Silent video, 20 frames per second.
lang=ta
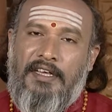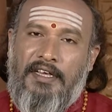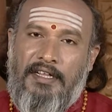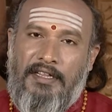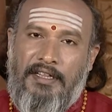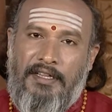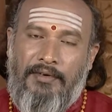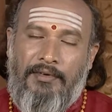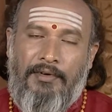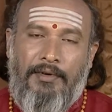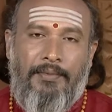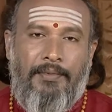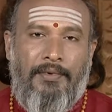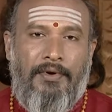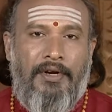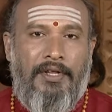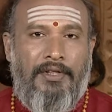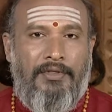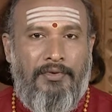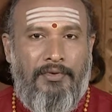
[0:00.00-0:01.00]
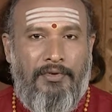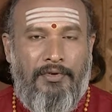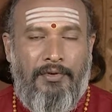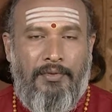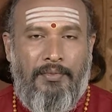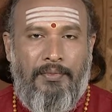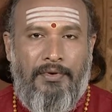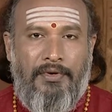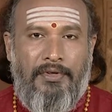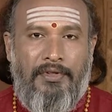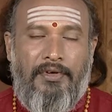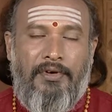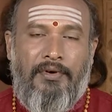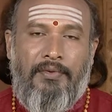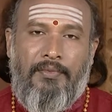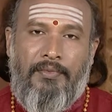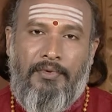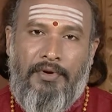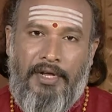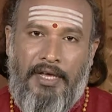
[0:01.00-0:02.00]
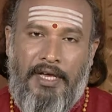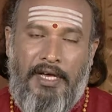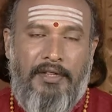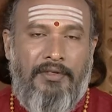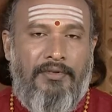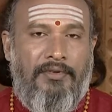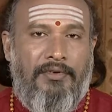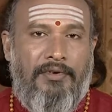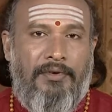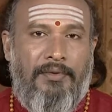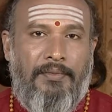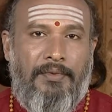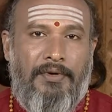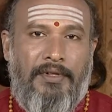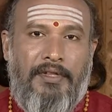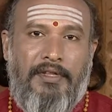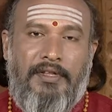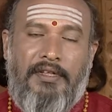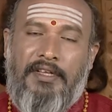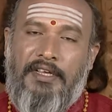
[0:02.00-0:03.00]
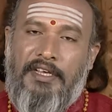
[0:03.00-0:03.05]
எந்த ஒரு பொருளை தூக்கும் பொழுதும் முறையாக தூக்கும்போது